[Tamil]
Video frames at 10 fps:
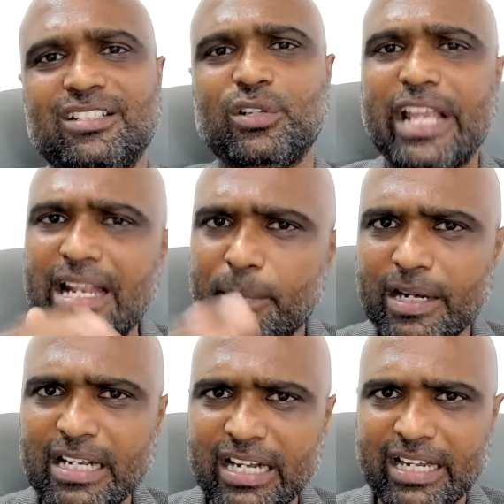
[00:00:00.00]
ஸோ என்ன
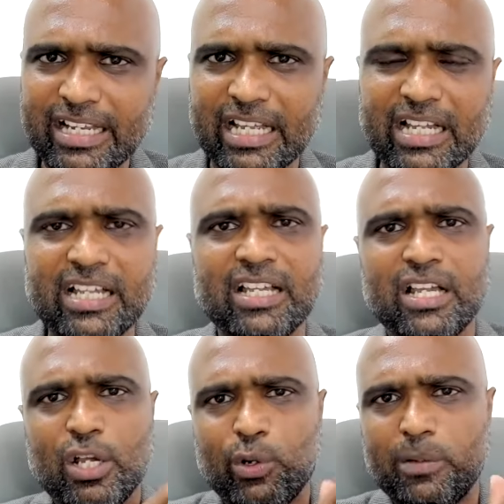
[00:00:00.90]
பண்ணுங்க நீங்கள்
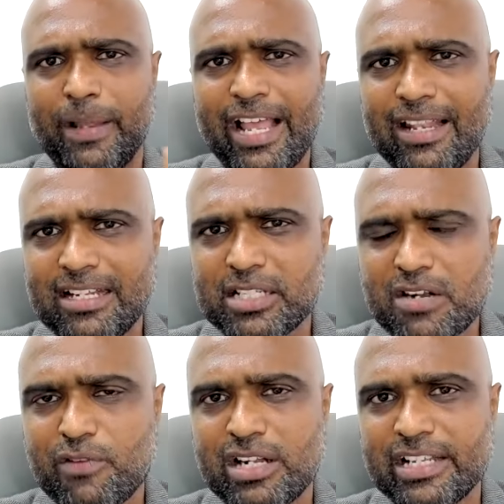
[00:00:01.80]
ஒரு பேலன்ஸ்
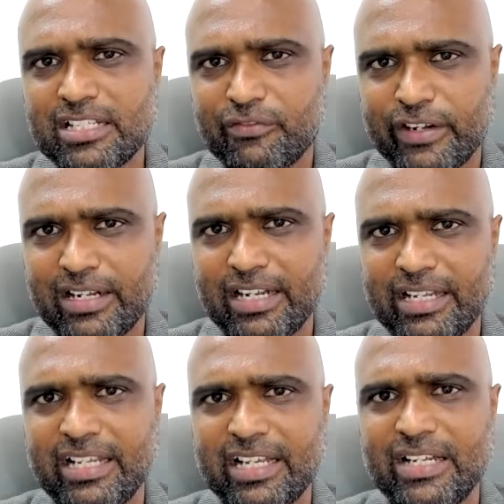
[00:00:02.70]
அட்வான்டேஜ் ஃபண்டில்
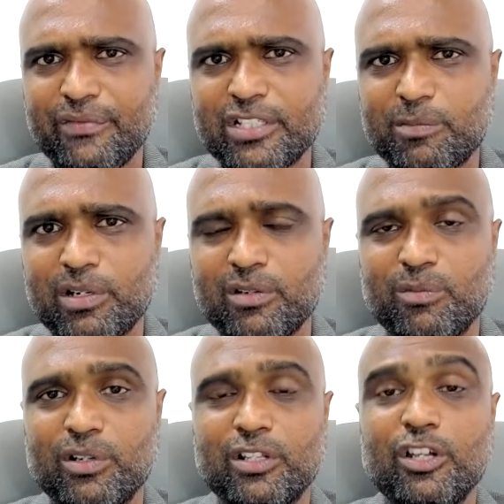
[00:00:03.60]
நீங்கள் இன்வெஸ்ட்
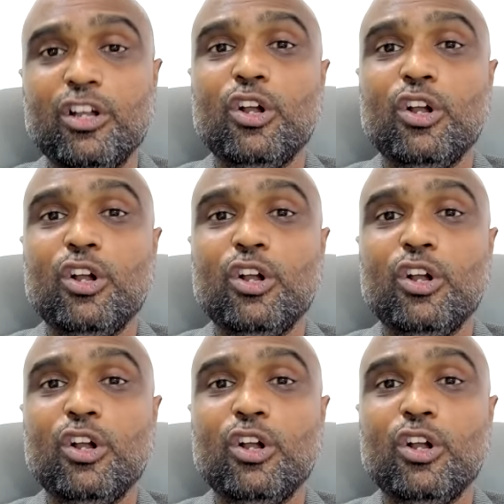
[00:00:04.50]
பண்ணும்போது